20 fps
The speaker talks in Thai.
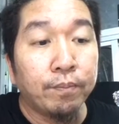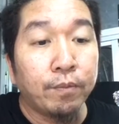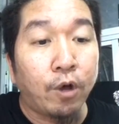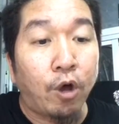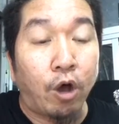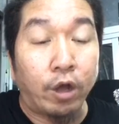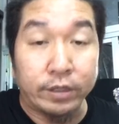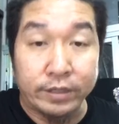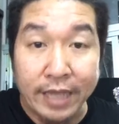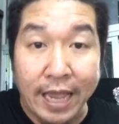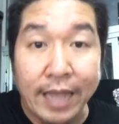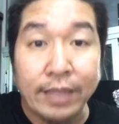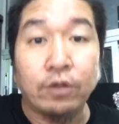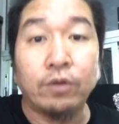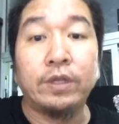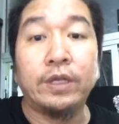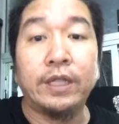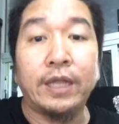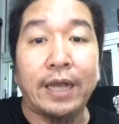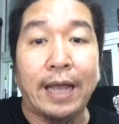ขอแจ้ง ตร
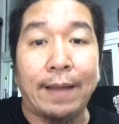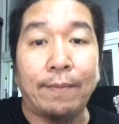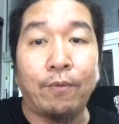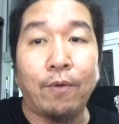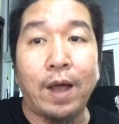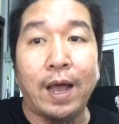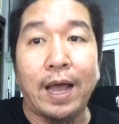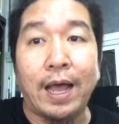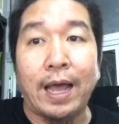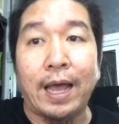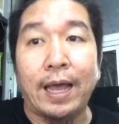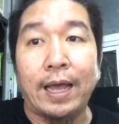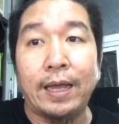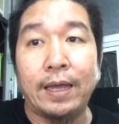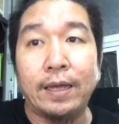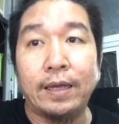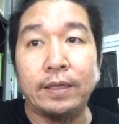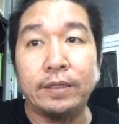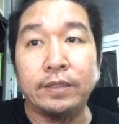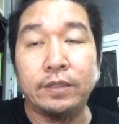งนี้นะครับว่า
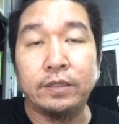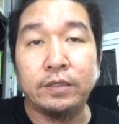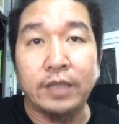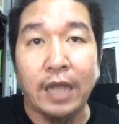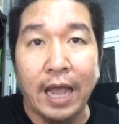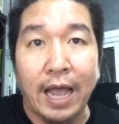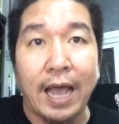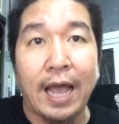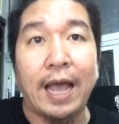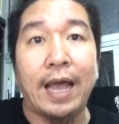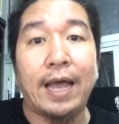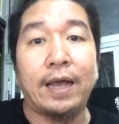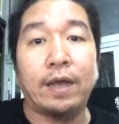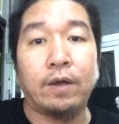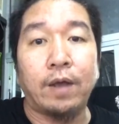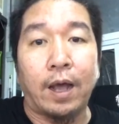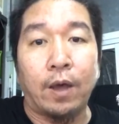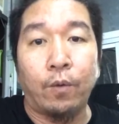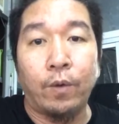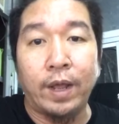ช้า
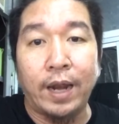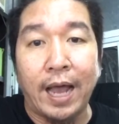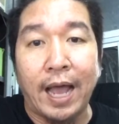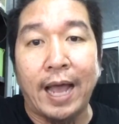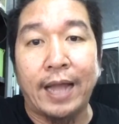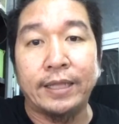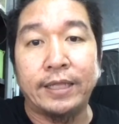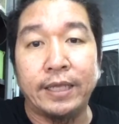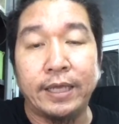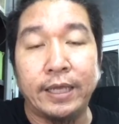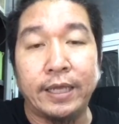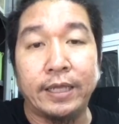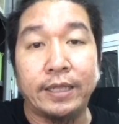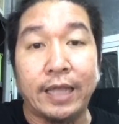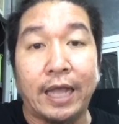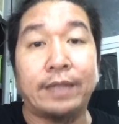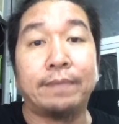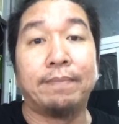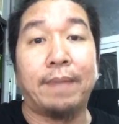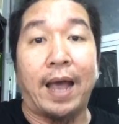กว่าเวลาที่
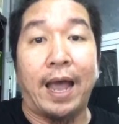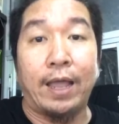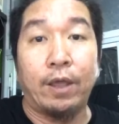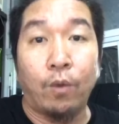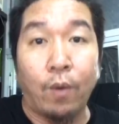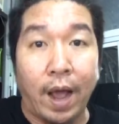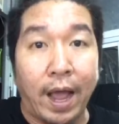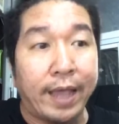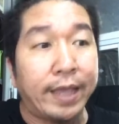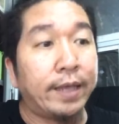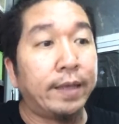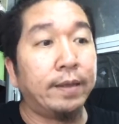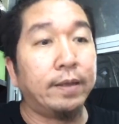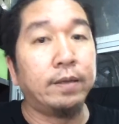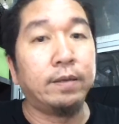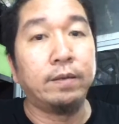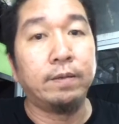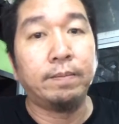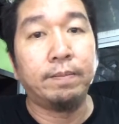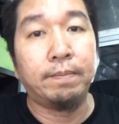นัดหมายไว้
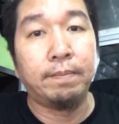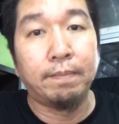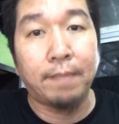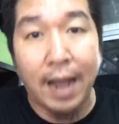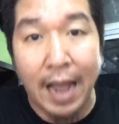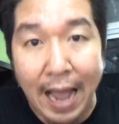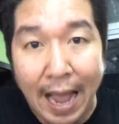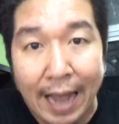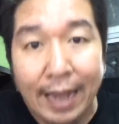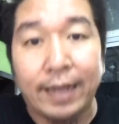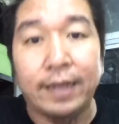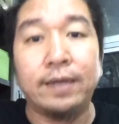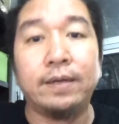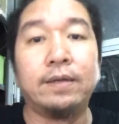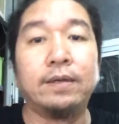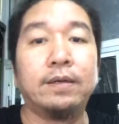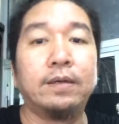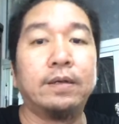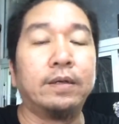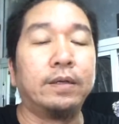มาก
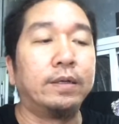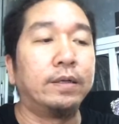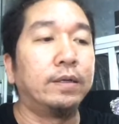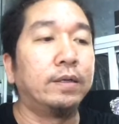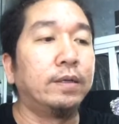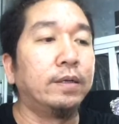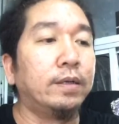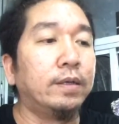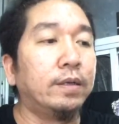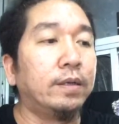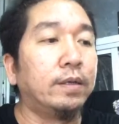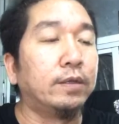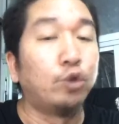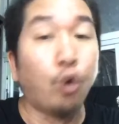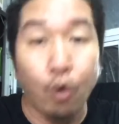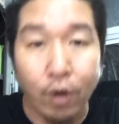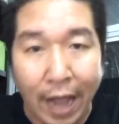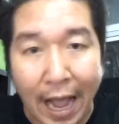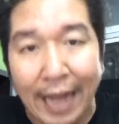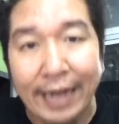
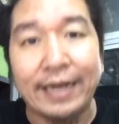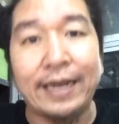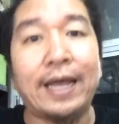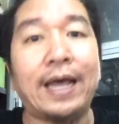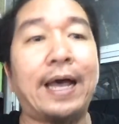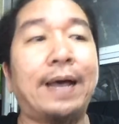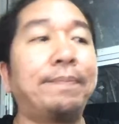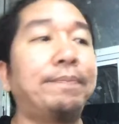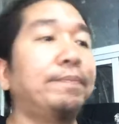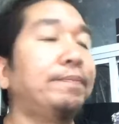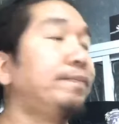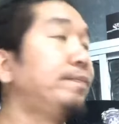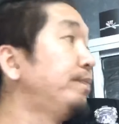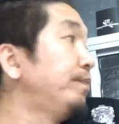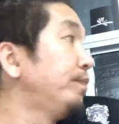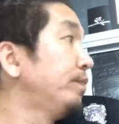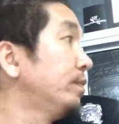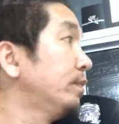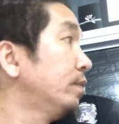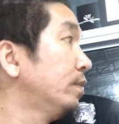ทุกคันนะครับ
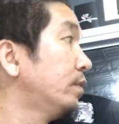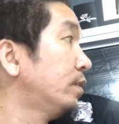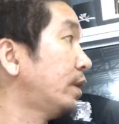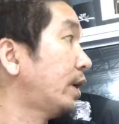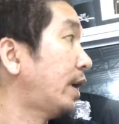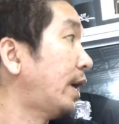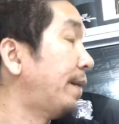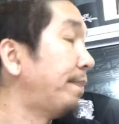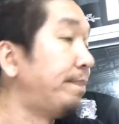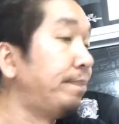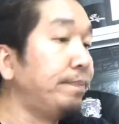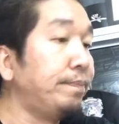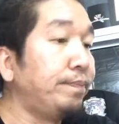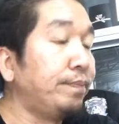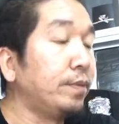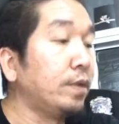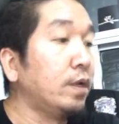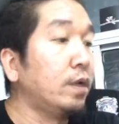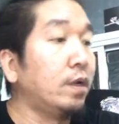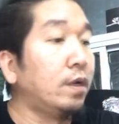นะครับ
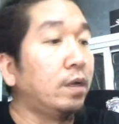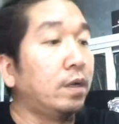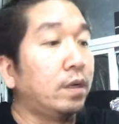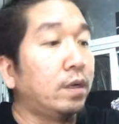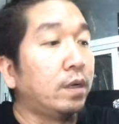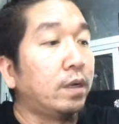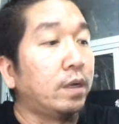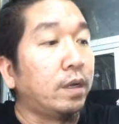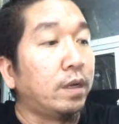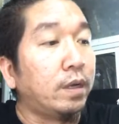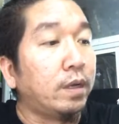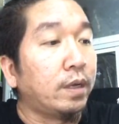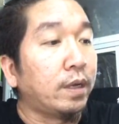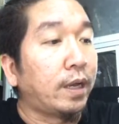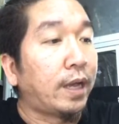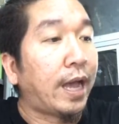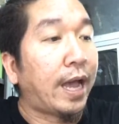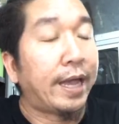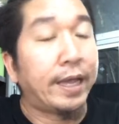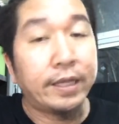
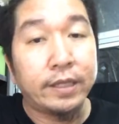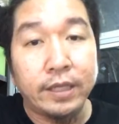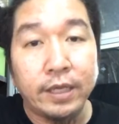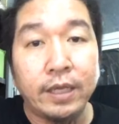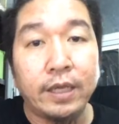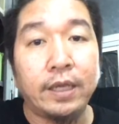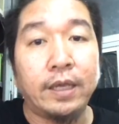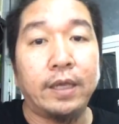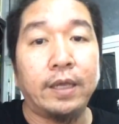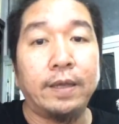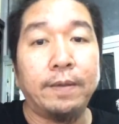ใคร ที่